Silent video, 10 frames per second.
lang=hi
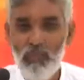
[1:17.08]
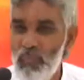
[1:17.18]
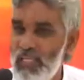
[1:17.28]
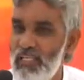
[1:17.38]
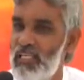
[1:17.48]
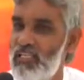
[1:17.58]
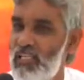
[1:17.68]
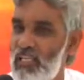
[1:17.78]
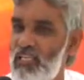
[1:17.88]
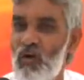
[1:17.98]
मिली है
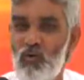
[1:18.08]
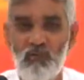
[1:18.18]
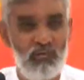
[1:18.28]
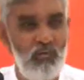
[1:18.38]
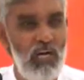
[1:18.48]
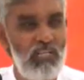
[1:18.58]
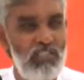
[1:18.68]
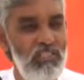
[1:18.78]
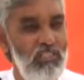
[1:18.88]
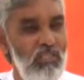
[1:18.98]
श्रद्धा और
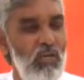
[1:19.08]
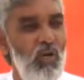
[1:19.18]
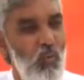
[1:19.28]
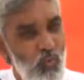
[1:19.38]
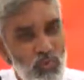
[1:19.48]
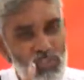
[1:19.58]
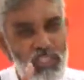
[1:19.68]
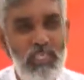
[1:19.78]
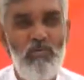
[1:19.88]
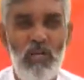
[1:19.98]
विश्वास
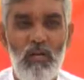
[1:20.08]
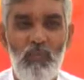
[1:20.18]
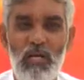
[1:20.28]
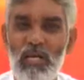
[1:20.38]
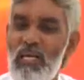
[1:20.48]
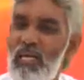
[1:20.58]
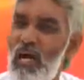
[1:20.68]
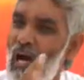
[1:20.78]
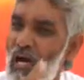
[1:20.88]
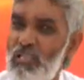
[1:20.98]
उसके बल पर
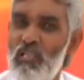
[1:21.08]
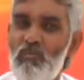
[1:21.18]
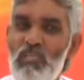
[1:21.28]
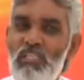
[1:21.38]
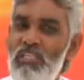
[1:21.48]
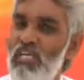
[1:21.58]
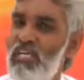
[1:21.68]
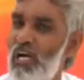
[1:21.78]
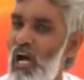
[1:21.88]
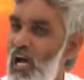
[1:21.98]
आत्मनिष्ठ
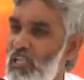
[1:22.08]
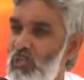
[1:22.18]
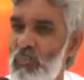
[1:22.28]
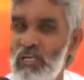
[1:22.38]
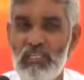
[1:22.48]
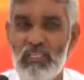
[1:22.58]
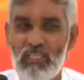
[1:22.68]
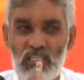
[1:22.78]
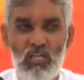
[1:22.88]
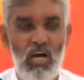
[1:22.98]
यानी कि आत्मा के
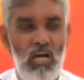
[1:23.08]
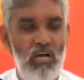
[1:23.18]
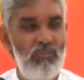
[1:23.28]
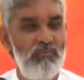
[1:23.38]
अंदर जाना